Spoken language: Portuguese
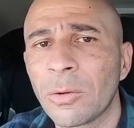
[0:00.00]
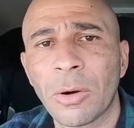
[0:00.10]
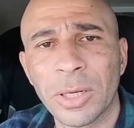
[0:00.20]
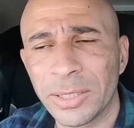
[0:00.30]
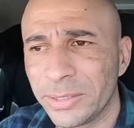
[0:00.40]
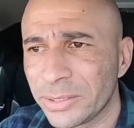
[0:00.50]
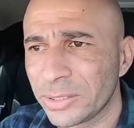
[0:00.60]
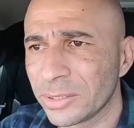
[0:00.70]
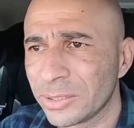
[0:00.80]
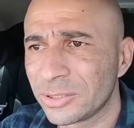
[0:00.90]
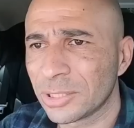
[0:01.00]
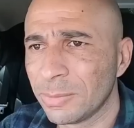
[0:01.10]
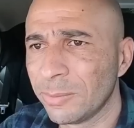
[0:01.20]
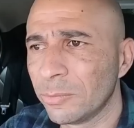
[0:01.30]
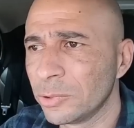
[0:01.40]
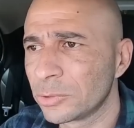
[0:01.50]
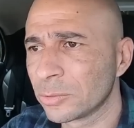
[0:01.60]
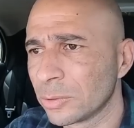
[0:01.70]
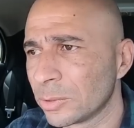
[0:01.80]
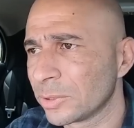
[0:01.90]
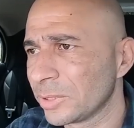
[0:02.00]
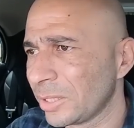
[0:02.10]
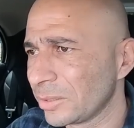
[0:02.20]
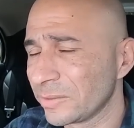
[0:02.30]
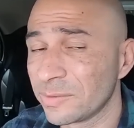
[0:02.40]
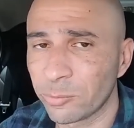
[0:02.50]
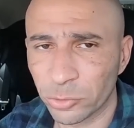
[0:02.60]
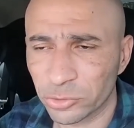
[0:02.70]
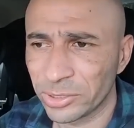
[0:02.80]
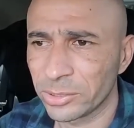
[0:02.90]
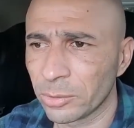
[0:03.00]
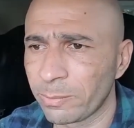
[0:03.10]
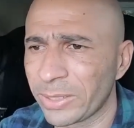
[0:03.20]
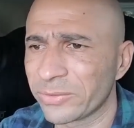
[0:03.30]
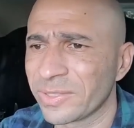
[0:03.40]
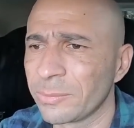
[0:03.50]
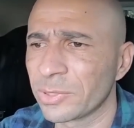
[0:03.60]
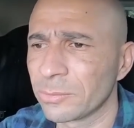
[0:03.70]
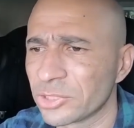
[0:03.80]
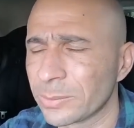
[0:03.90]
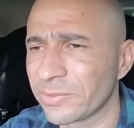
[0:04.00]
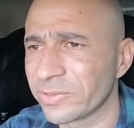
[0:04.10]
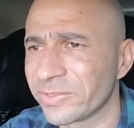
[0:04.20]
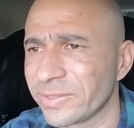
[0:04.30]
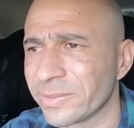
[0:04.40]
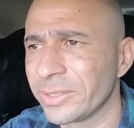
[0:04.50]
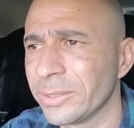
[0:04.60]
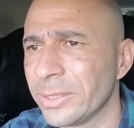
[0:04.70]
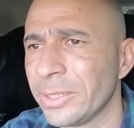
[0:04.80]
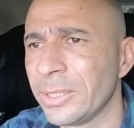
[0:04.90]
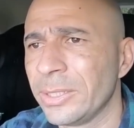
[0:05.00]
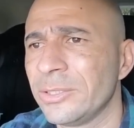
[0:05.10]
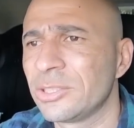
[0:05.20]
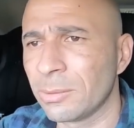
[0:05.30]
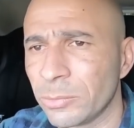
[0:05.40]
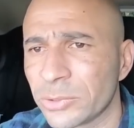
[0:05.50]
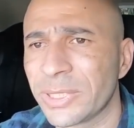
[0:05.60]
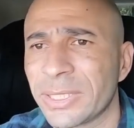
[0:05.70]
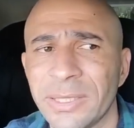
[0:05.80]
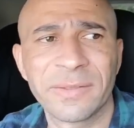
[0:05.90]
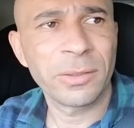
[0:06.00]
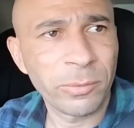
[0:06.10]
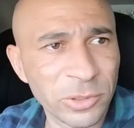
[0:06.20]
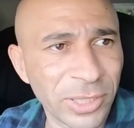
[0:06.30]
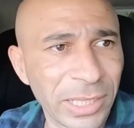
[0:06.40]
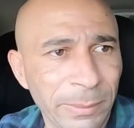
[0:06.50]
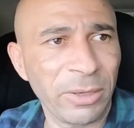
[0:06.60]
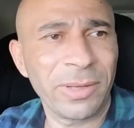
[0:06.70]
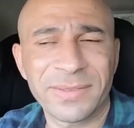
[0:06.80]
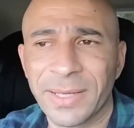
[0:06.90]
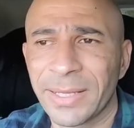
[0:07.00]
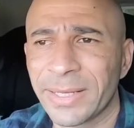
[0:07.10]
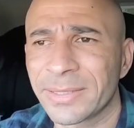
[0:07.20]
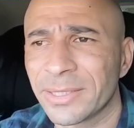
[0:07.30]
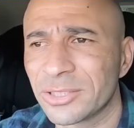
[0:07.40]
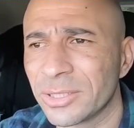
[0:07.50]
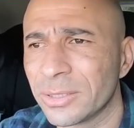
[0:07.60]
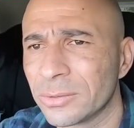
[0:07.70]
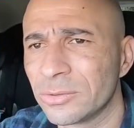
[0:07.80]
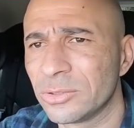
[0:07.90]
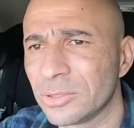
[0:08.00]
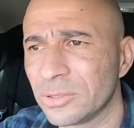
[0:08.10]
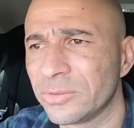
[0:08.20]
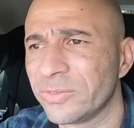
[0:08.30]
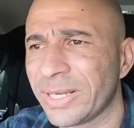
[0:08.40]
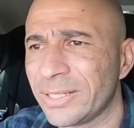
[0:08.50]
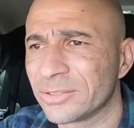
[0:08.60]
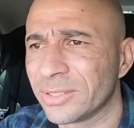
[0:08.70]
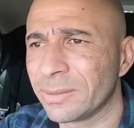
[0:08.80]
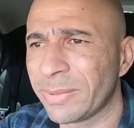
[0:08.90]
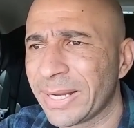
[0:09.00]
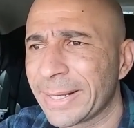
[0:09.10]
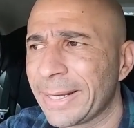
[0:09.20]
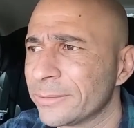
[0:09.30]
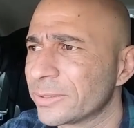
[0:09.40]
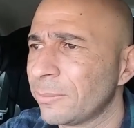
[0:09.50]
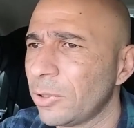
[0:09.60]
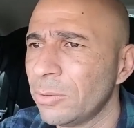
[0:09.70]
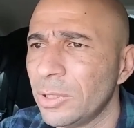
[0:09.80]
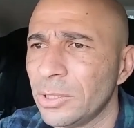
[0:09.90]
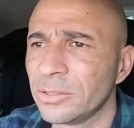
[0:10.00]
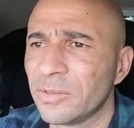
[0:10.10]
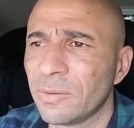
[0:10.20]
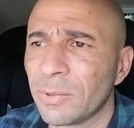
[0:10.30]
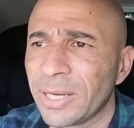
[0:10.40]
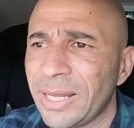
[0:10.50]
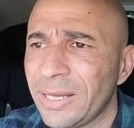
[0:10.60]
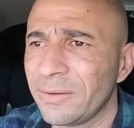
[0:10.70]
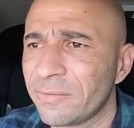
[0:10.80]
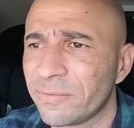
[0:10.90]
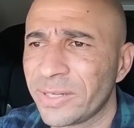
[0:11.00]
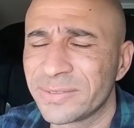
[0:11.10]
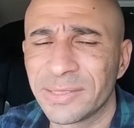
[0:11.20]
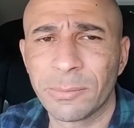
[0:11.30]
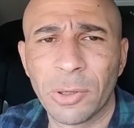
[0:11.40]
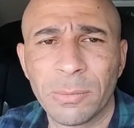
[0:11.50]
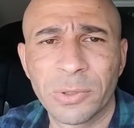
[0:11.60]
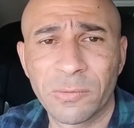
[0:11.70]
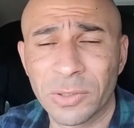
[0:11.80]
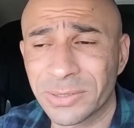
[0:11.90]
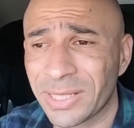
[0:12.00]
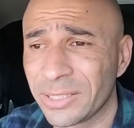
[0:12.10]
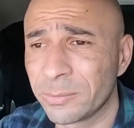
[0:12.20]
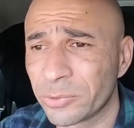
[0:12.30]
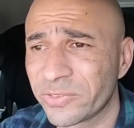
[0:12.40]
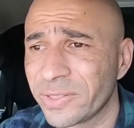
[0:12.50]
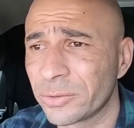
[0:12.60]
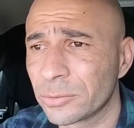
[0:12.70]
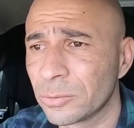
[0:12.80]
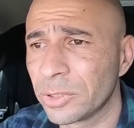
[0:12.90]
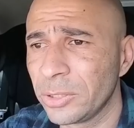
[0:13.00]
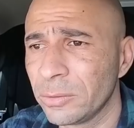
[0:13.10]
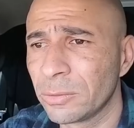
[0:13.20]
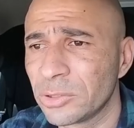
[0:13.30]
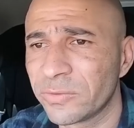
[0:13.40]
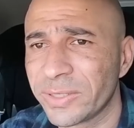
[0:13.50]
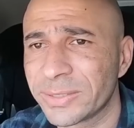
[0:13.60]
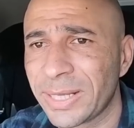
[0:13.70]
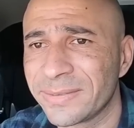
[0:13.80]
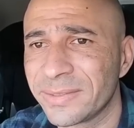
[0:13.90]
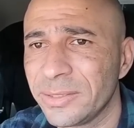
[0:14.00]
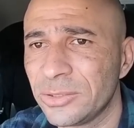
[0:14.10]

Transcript: cola ali que chama muito, da, nesse posto ali que eu paro sempre, que eu mostrei pra vocês aí, chama muito daqui desse aeroporto de Jacarepaguá, essa galera que tá chegando de, de viagem, né, embarcado, tá bom? Então vamos lá, vai ser bom porque eu vou estar tá indo pro centro do Rio, onde vai estar tá